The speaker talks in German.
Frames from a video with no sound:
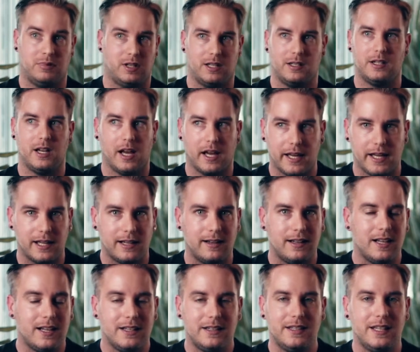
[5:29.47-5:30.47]
in der
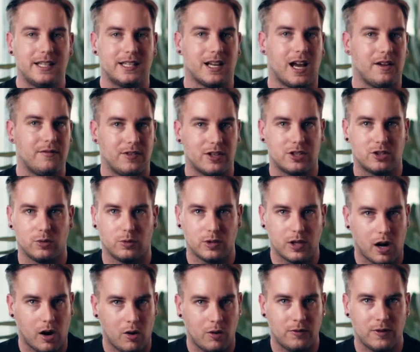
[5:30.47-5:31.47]
Regel nicht einfach so
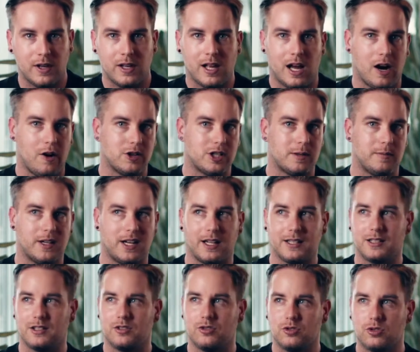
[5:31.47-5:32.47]
drauf, außer man
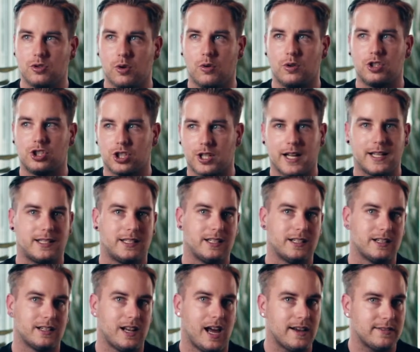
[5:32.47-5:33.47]
hat so einen
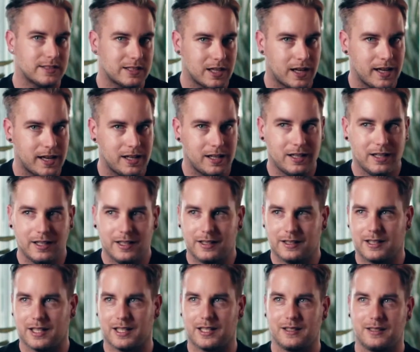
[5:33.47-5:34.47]
stressigen Lifestyle,
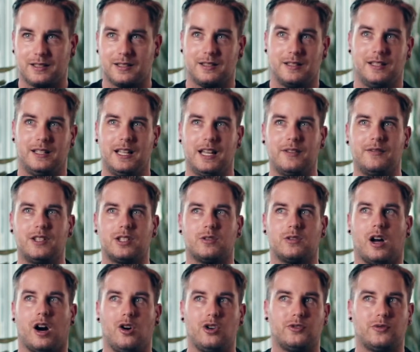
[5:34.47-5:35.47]
dass es irgendwie so
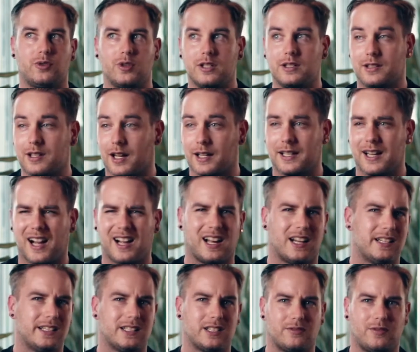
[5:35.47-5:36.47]
ein Ausflug sagt, ja,
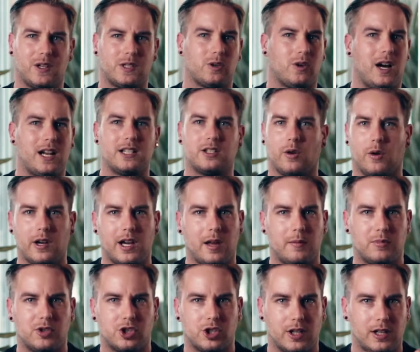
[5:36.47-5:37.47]
kann ich das vielleicht auch alles
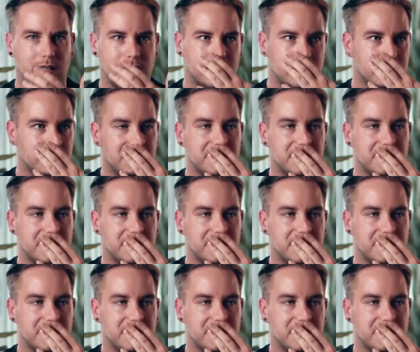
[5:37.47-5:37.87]
online bestellen.